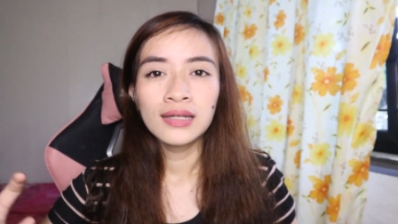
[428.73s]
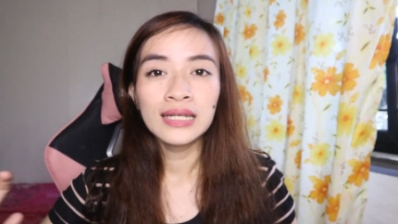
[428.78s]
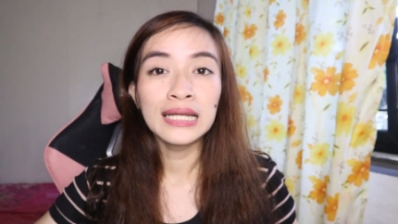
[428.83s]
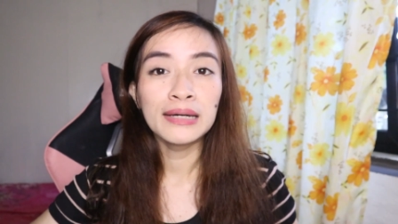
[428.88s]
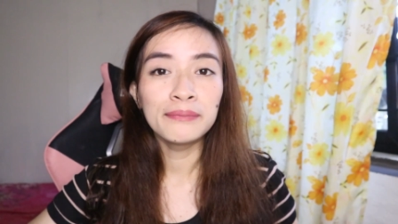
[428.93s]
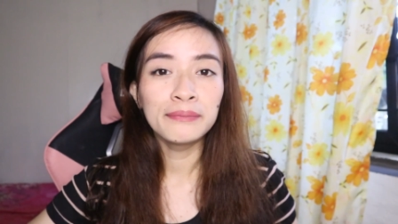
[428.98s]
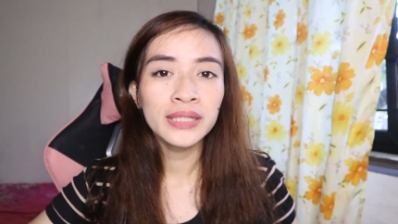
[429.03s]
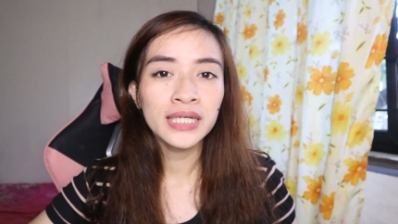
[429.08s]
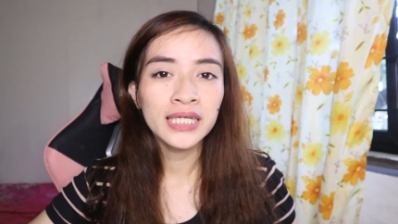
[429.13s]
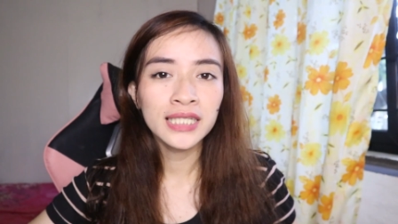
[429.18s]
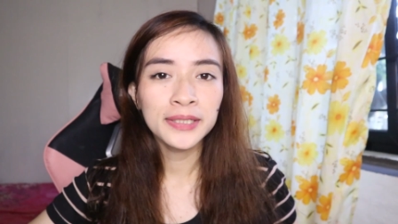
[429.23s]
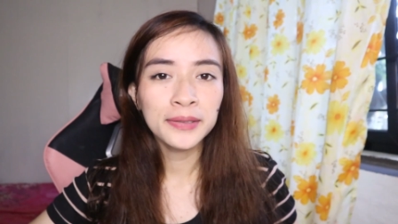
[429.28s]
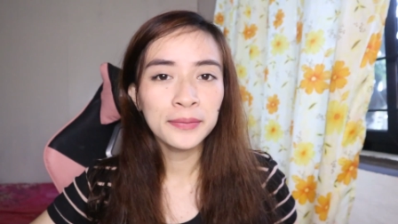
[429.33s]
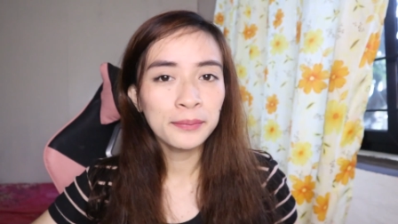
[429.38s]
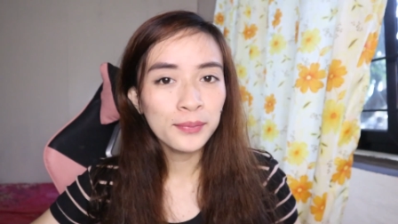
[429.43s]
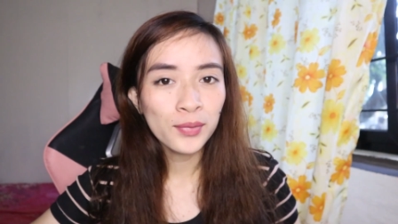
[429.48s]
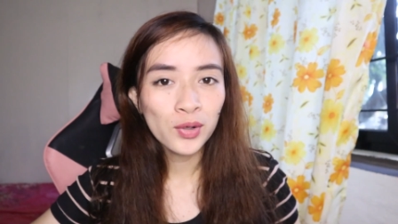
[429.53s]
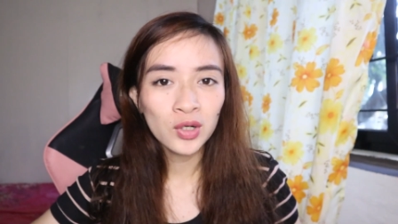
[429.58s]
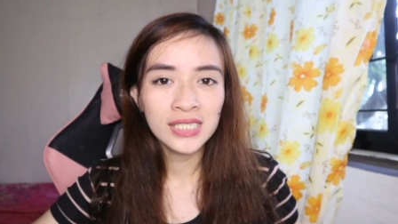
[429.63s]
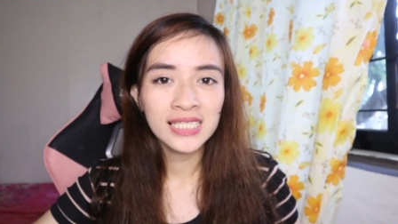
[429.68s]
lamig
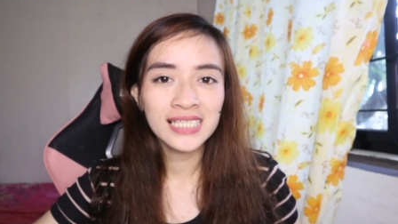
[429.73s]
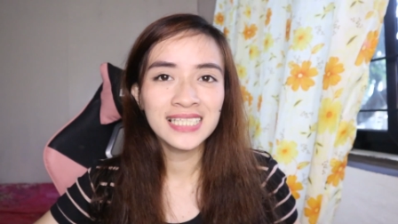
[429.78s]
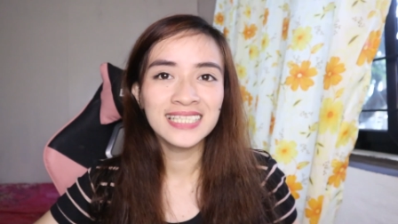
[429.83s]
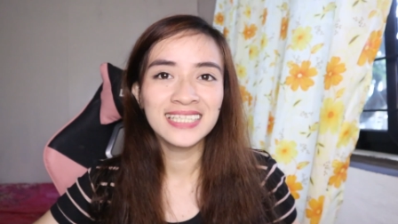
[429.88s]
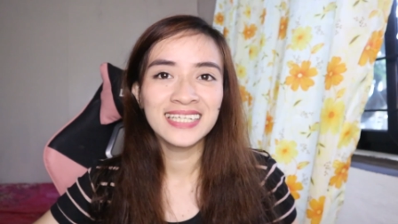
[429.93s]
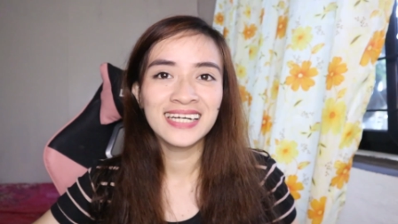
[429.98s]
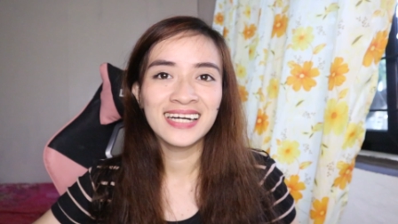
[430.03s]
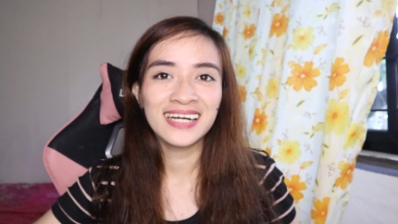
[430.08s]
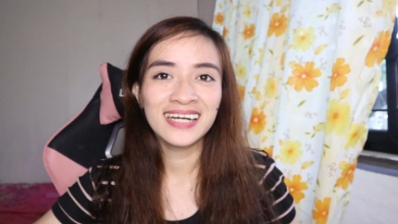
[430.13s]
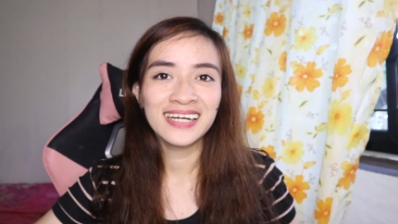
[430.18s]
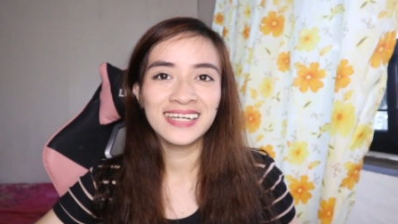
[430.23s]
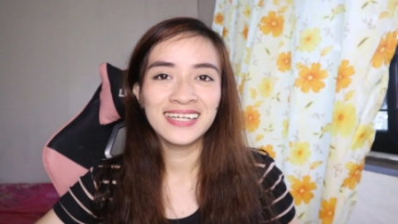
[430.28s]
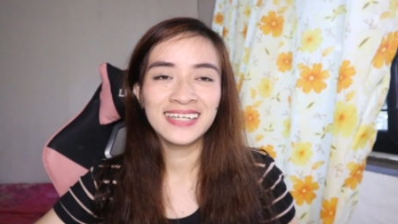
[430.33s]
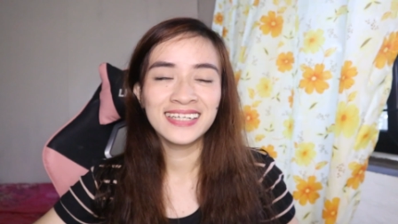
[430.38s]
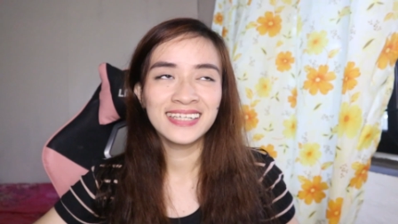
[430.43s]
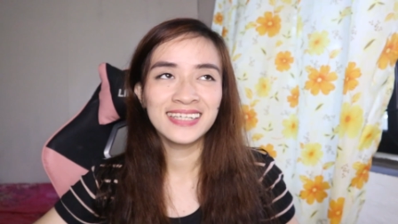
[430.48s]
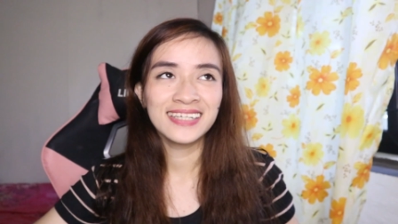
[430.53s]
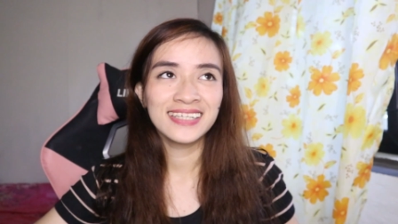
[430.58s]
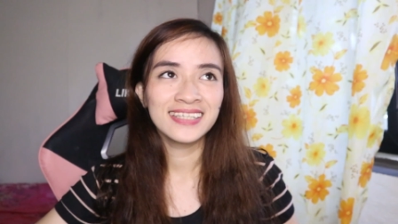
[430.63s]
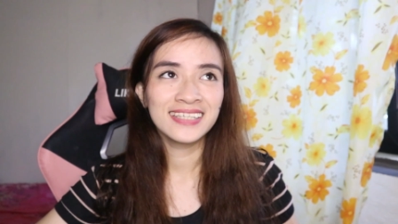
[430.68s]
ng boses niya
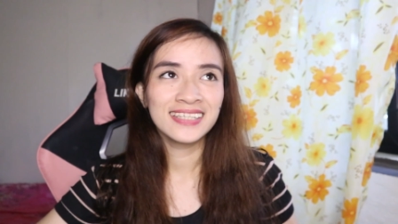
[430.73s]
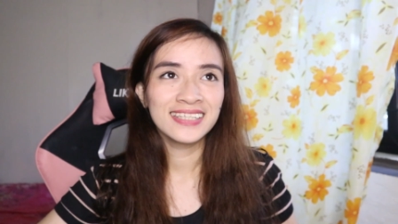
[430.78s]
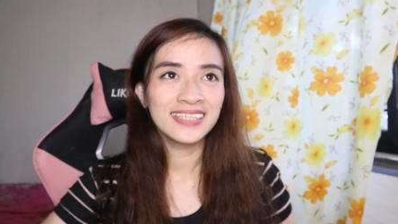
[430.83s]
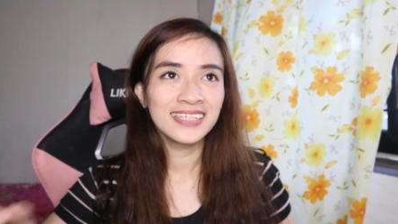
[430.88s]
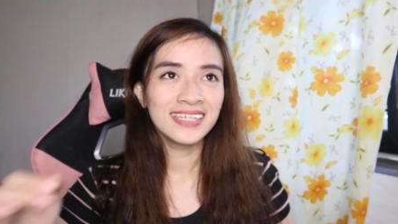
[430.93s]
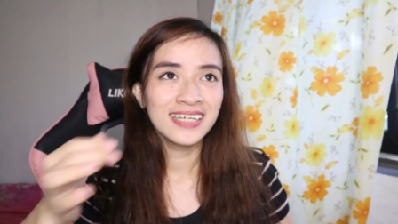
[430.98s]
and